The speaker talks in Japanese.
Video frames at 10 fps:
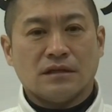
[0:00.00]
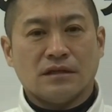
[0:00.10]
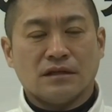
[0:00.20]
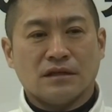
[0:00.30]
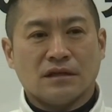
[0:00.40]

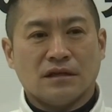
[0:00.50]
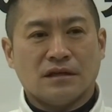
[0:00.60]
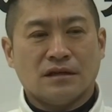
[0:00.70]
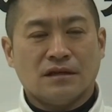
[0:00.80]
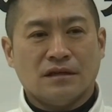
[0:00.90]

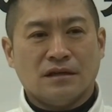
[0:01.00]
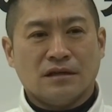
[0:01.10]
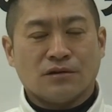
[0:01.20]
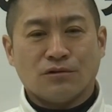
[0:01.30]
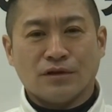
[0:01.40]

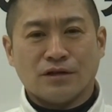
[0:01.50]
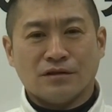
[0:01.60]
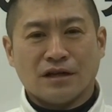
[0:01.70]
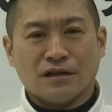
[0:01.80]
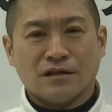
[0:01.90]
えー、コロナ
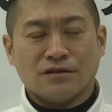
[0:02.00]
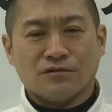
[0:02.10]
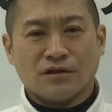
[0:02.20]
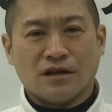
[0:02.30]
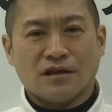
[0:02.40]
にならないよ
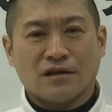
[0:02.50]
うに